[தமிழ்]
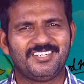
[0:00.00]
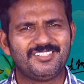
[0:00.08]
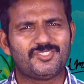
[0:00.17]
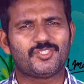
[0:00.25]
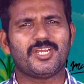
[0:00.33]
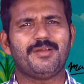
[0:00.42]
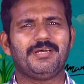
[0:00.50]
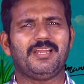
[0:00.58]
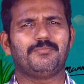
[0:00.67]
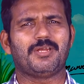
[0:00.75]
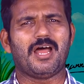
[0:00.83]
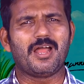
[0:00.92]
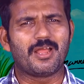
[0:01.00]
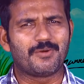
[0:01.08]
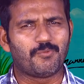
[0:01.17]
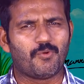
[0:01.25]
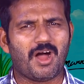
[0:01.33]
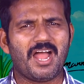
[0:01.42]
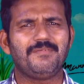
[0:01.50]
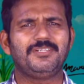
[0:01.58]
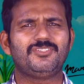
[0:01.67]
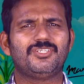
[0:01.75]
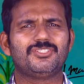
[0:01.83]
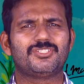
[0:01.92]
நிச்சயமாக நாம் வாய்
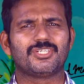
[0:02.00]
விட்டு